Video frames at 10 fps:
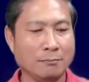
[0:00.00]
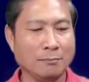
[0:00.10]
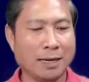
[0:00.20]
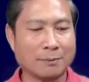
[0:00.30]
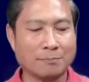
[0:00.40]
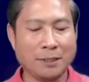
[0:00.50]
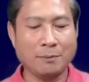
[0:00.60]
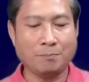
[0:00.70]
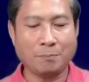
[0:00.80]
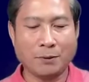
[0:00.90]
bà
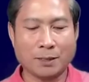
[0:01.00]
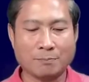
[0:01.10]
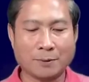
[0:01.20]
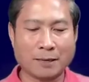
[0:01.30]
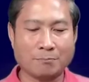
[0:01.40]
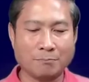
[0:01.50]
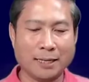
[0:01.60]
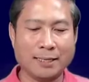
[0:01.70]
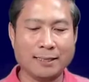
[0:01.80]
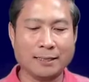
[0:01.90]
pi pon pram
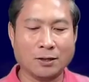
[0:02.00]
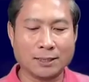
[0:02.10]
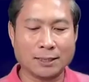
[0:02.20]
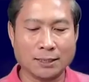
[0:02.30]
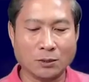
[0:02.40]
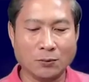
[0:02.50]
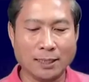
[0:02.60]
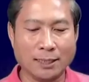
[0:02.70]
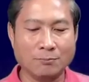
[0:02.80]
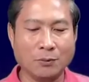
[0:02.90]
bay có chiếc
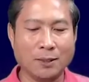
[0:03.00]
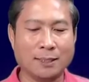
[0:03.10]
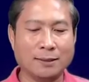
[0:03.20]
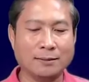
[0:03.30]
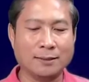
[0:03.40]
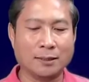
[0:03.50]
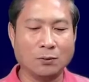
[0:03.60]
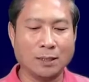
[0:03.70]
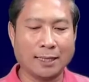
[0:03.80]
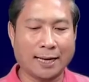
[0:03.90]
khui lịch mùi cứ chiếc
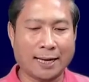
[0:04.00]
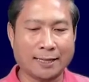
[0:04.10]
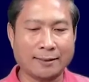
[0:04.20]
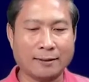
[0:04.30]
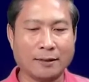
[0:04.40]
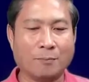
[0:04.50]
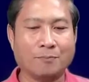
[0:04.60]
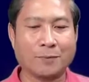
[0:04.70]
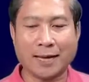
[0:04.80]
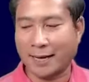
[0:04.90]
khui khán
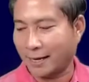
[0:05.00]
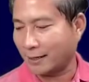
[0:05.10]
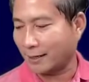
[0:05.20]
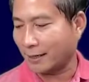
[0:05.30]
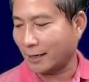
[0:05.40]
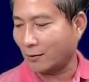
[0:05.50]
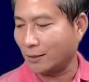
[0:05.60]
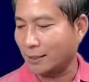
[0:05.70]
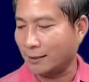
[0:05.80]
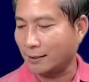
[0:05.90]
đầm nang
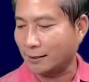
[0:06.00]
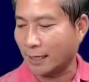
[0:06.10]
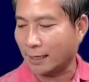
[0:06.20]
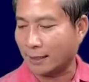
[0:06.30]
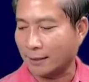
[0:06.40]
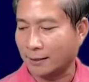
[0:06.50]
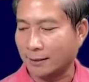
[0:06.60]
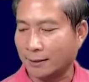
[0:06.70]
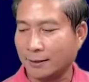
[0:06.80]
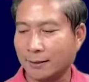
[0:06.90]
đòi tức
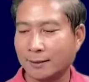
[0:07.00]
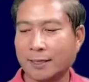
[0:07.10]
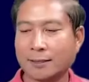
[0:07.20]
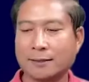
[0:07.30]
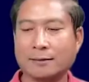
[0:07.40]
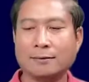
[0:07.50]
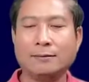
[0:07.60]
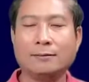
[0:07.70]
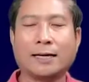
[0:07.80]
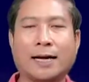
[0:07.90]
thật là
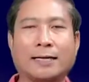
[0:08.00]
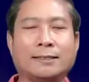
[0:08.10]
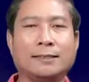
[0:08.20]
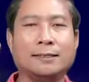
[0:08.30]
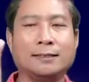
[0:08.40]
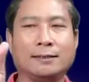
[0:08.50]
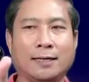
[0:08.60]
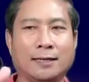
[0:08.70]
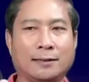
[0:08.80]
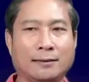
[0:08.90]
từ kháng chương
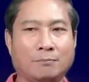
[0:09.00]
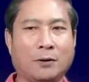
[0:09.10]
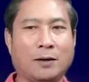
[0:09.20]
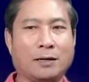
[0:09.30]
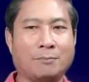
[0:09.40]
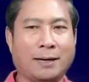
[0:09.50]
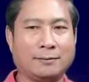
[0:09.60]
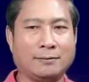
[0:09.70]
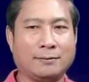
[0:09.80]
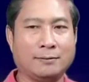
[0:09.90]
ná bọt màu